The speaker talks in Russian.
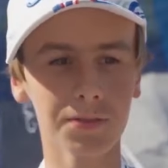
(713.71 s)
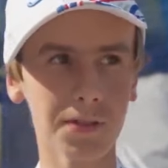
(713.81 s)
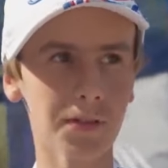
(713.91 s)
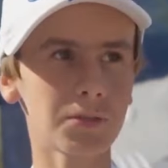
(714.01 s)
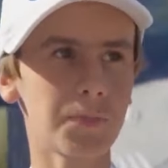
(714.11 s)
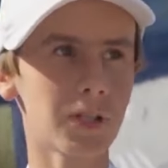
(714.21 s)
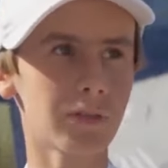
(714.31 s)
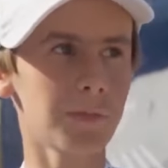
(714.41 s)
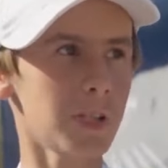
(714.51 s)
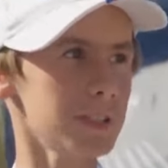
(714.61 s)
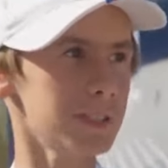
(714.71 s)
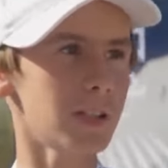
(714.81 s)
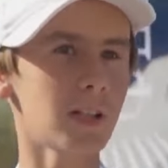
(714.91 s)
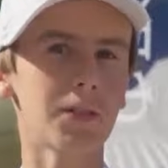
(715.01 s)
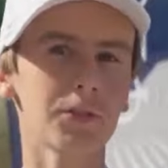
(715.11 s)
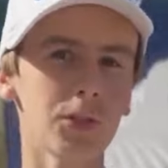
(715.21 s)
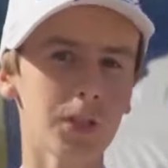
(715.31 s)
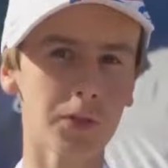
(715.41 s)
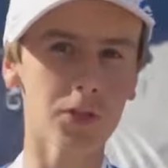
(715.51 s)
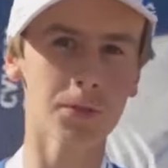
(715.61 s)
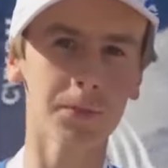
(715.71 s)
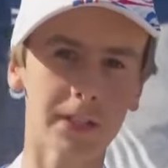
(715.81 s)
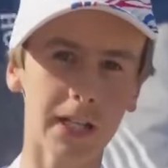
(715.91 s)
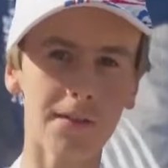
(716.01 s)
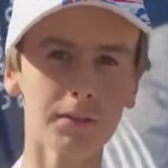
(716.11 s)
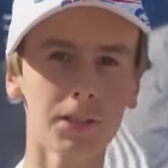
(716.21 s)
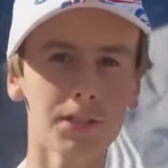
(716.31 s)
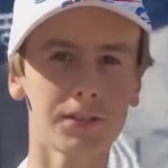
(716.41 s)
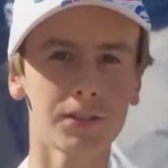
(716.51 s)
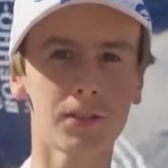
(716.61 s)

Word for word: завоевала первое место. Акватория мне очень понравилась.